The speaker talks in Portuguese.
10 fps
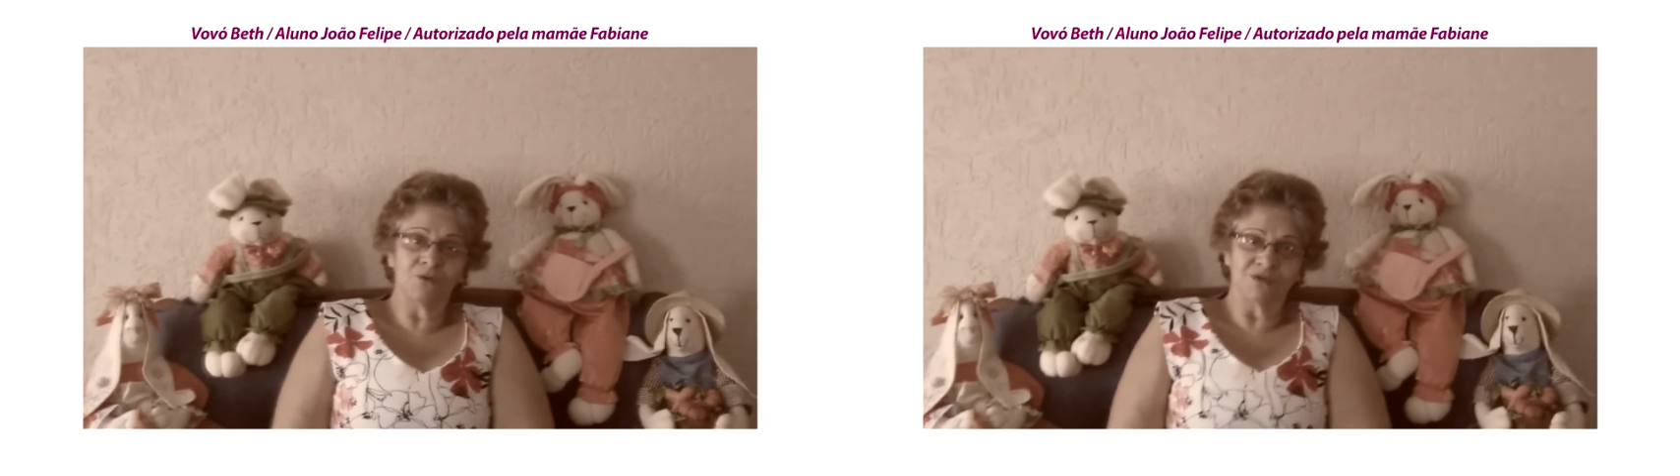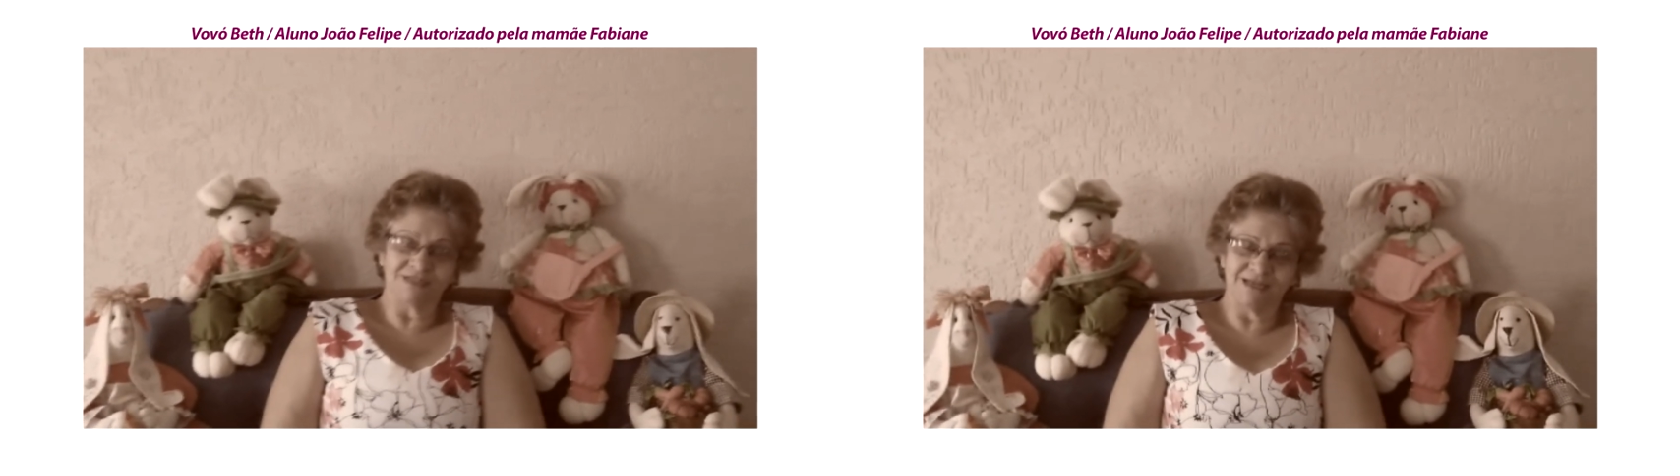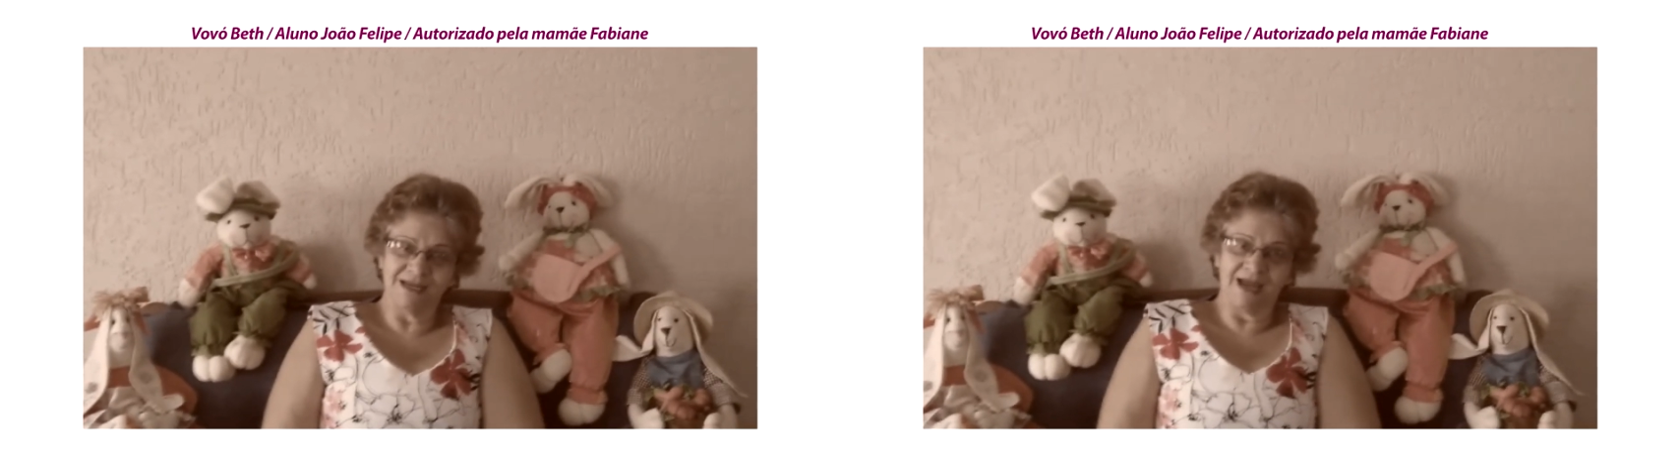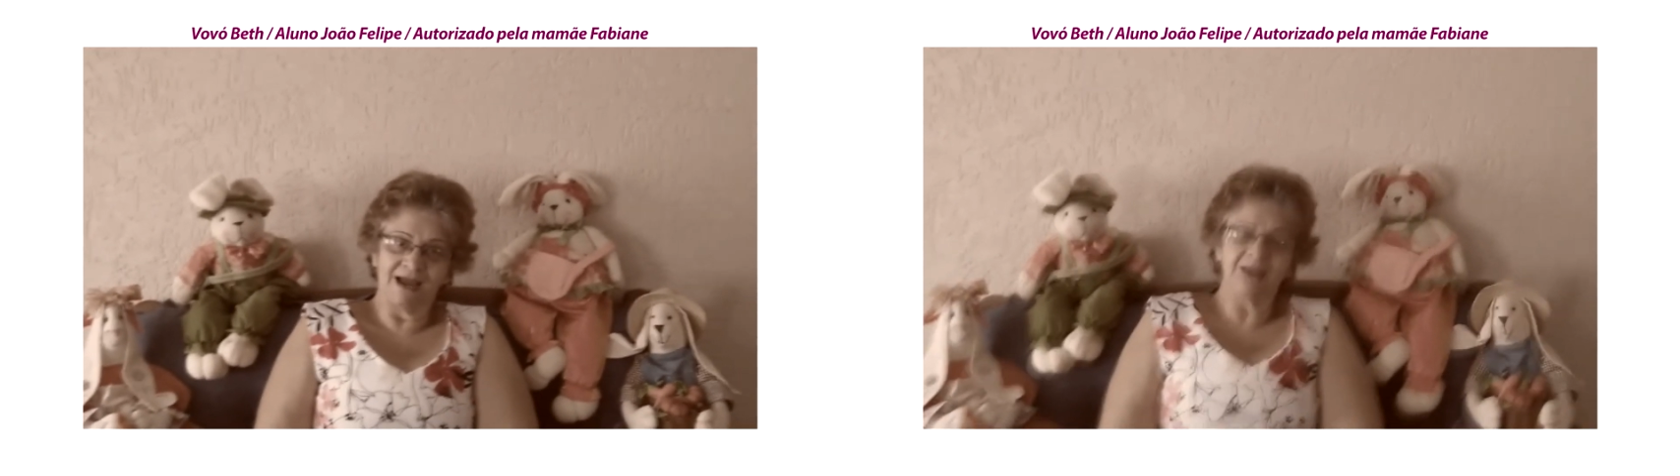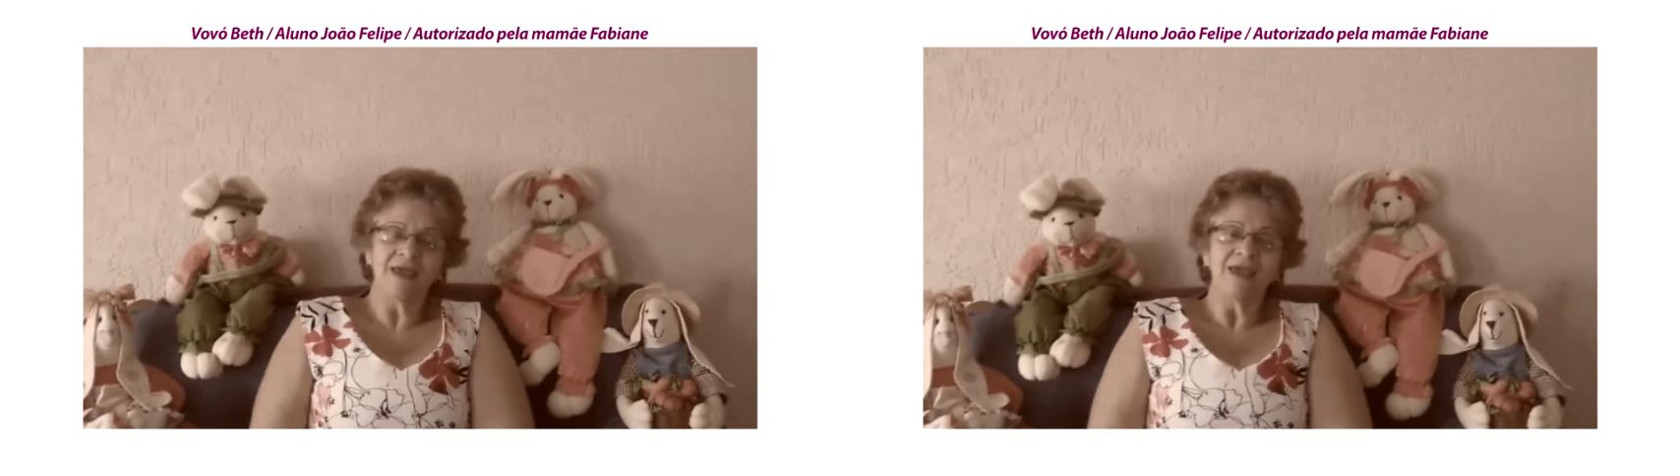
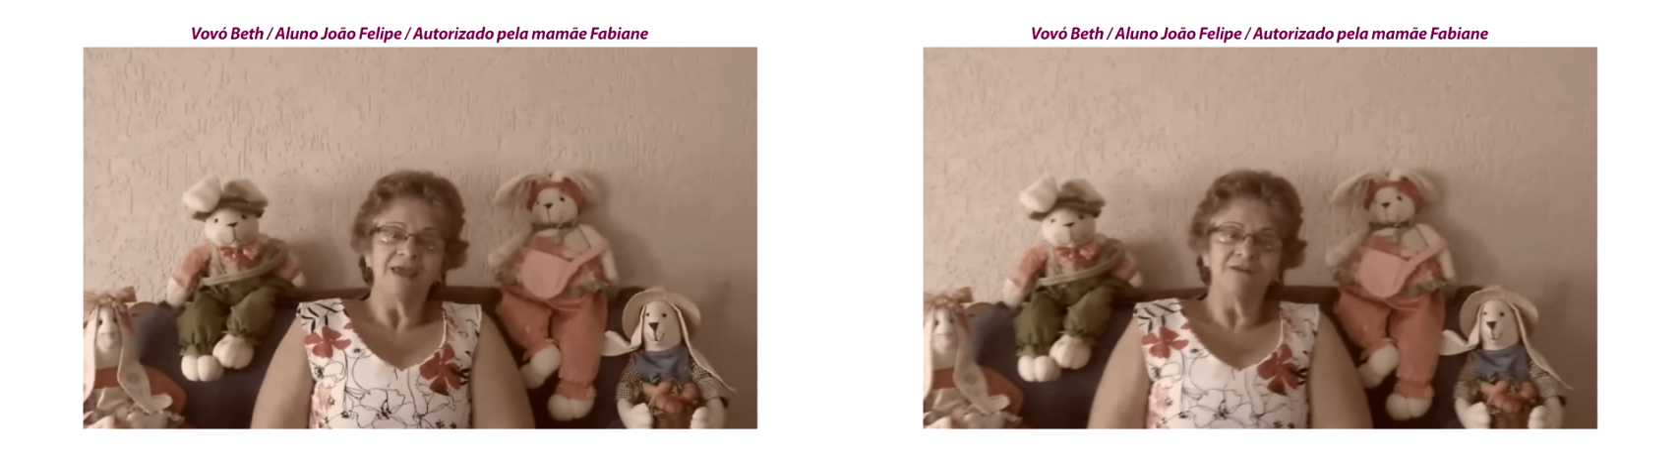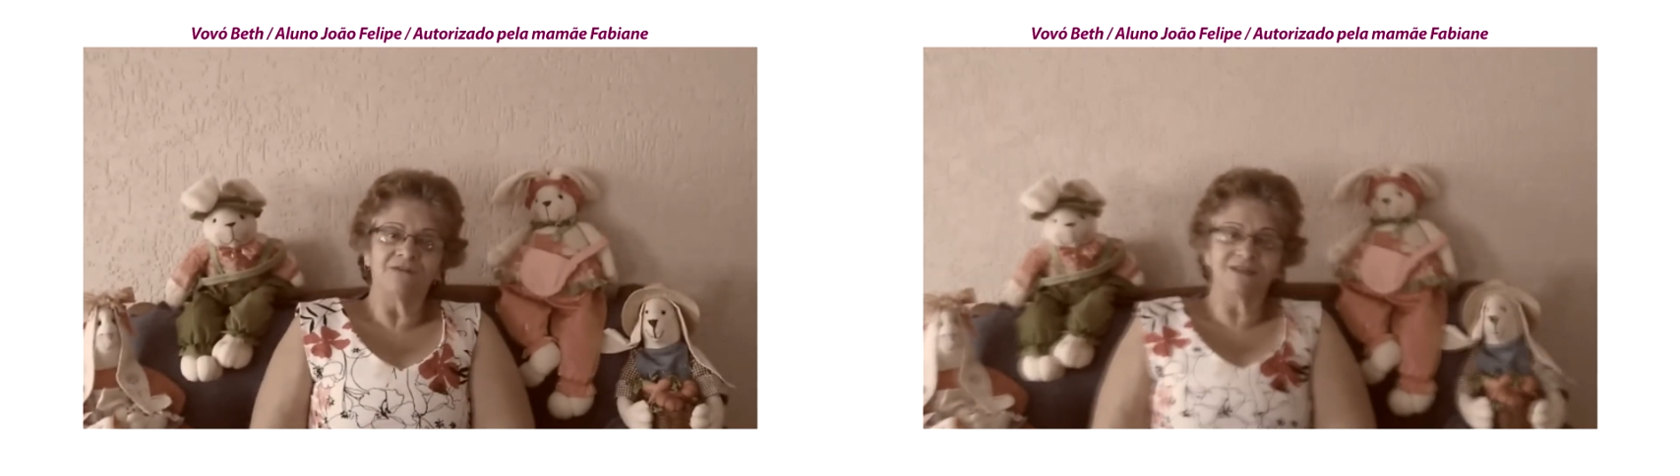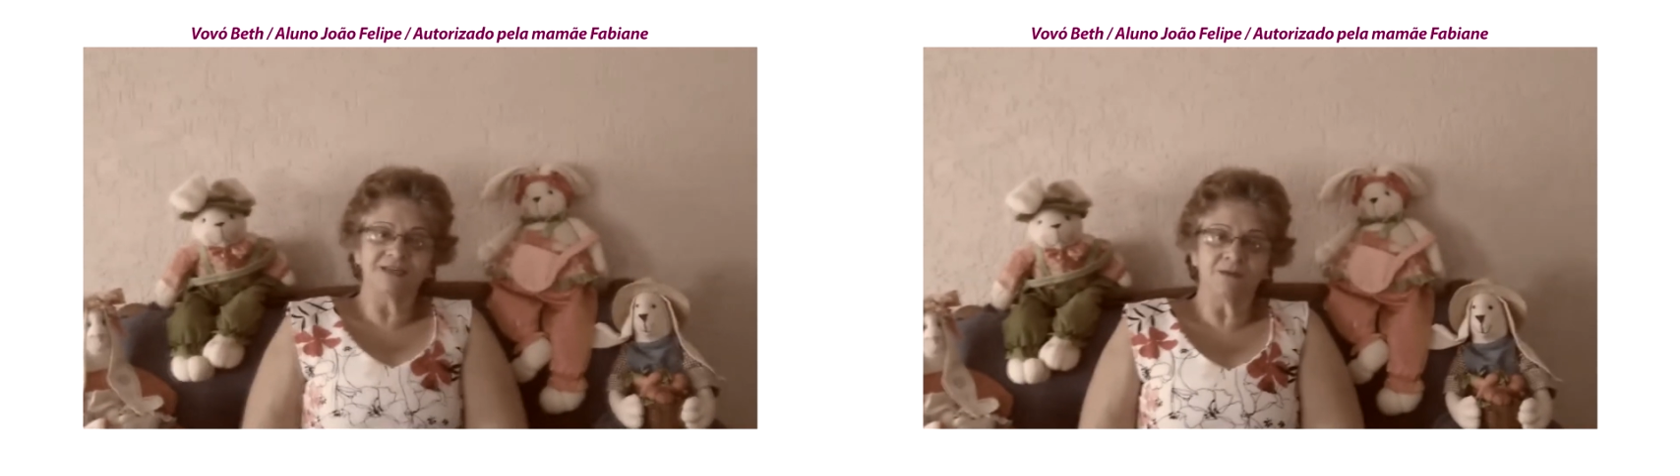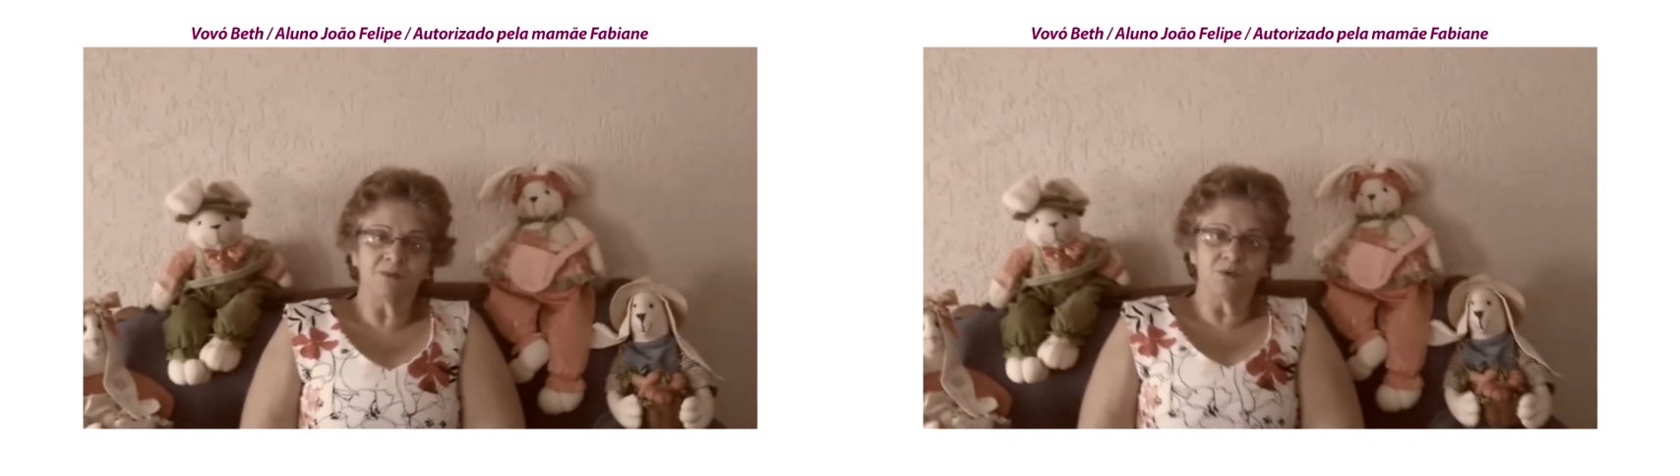cozinhar e fazer